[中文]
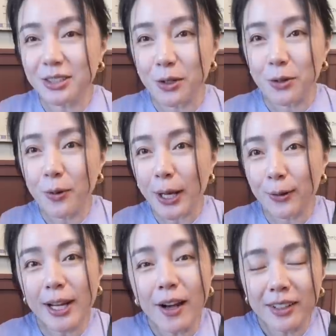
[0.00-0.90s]
种外
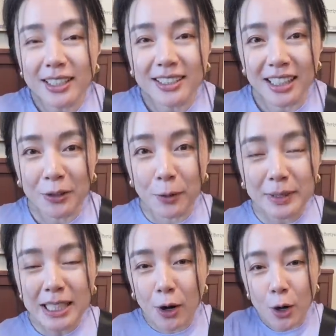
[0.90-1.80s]
国料理的人，我
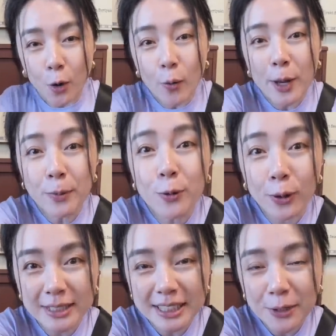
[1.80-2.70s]
比较胃不
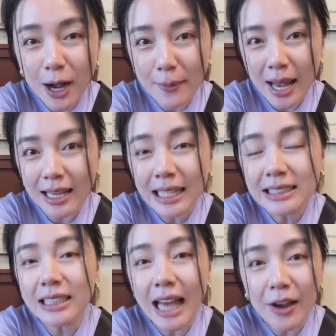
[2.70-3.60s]
国际化嘛。来
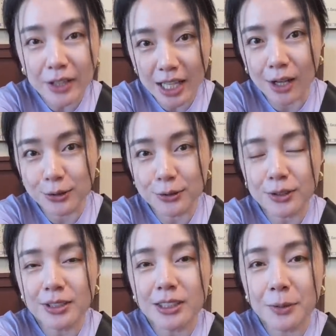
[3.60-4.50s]
这里还有一个好处
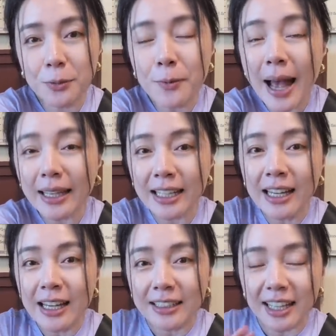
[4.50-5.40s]
就是你不怕
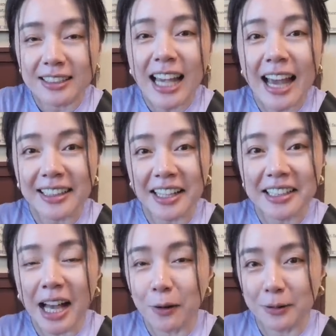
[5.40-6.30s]
你点菜点
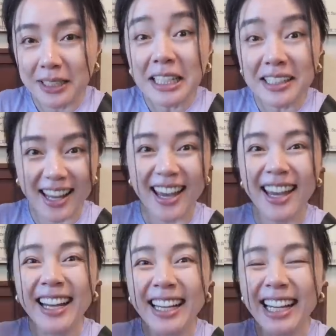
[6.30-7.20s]
到地
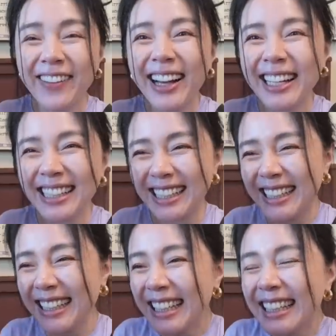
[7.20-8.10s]
雷。 因为
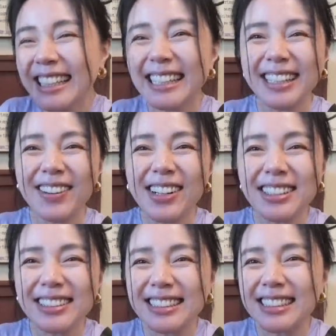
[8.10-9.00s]
你顶多
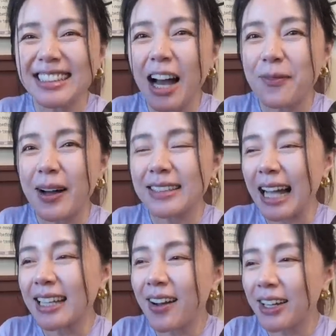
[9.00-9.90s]
就是吃到饱，
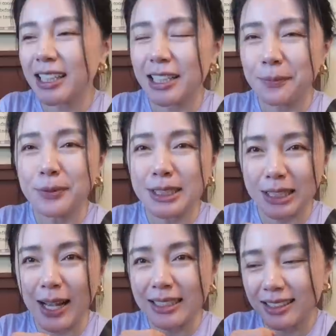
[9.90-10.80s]
拿到一个你不
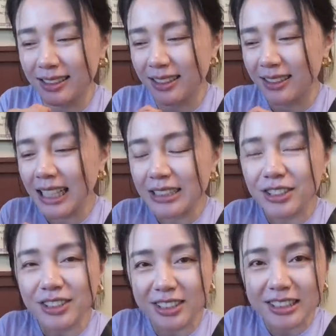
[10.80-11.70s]
喜欢吃的，那你
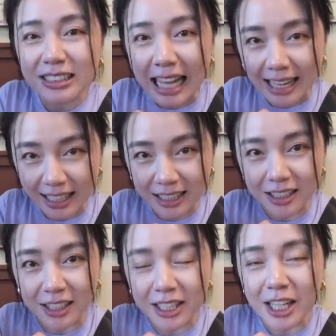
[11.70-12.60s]
就只是拿一
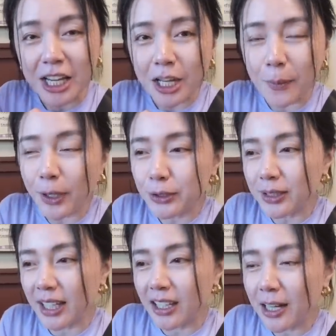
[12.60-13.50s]
个而已，你不会说
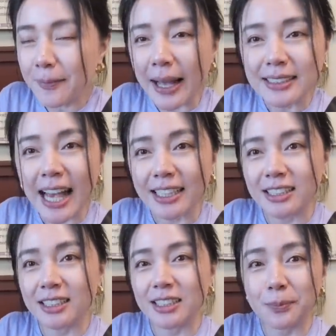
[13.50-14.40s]
点了一盘菜
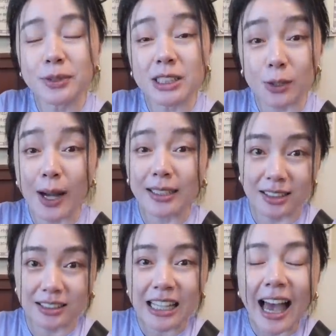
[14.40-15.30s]
是你不喜欢
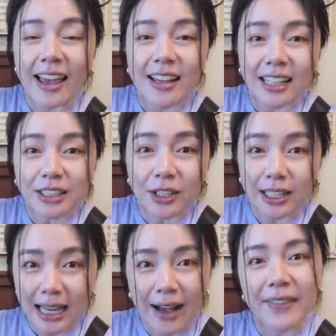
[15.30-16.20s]
的菜，那就
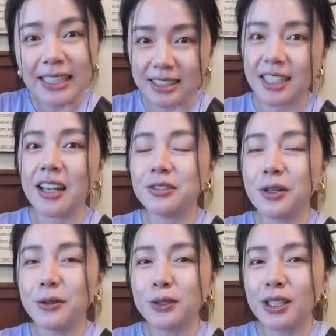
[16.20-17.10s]
很浪费钱。
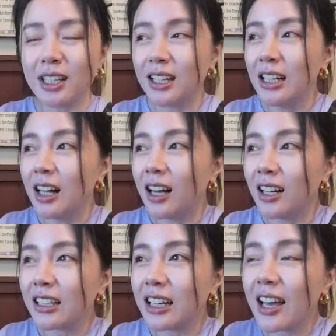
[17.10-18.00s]
所以我觉得，
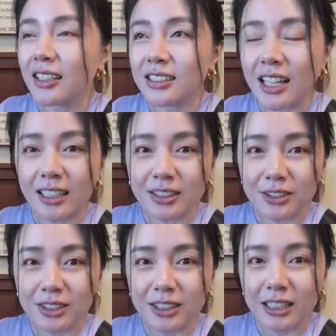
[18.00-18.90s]
可以先
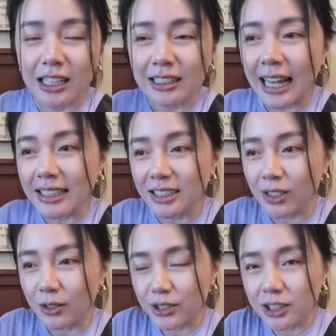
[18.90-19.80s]
就是来这
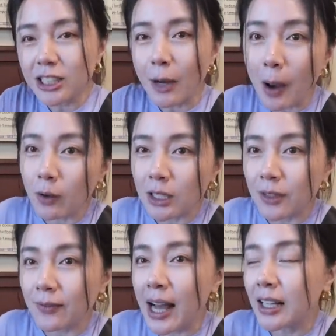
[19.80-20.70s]
种吃到饱的
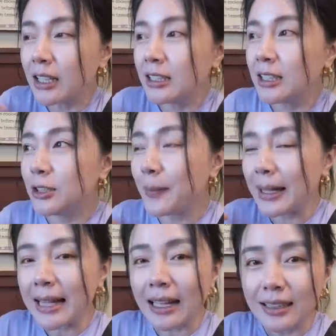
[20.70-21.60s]
地方，你就
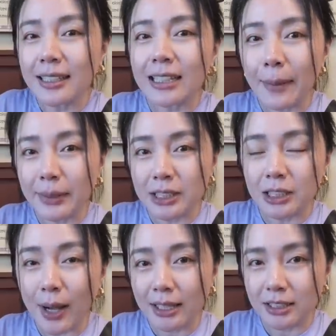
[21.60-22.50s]
把当地他们
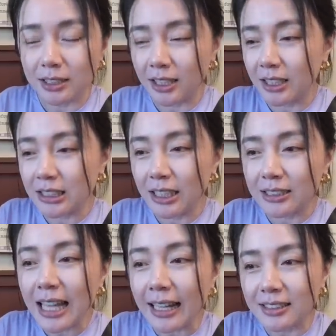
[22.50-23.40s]
喜欢吃的一些
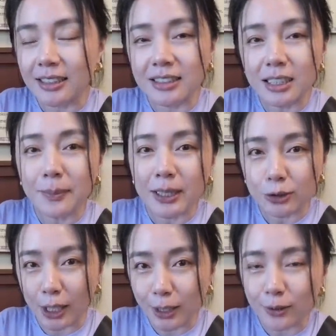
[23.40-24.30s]
菜色、基本的
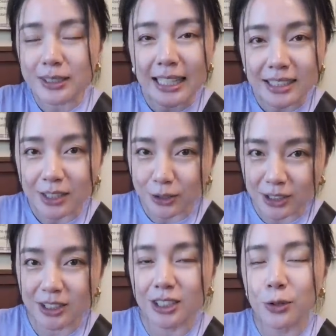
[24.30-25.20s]
传统菜色都
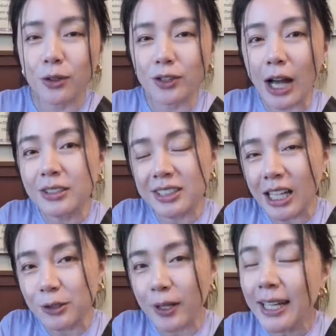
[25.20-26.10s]
试吃过，然后知
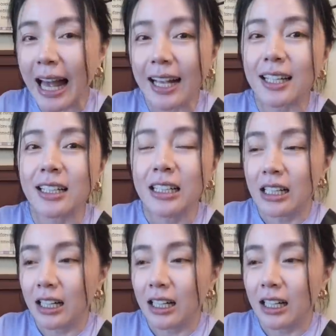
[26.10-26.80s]
道说，哎，哪个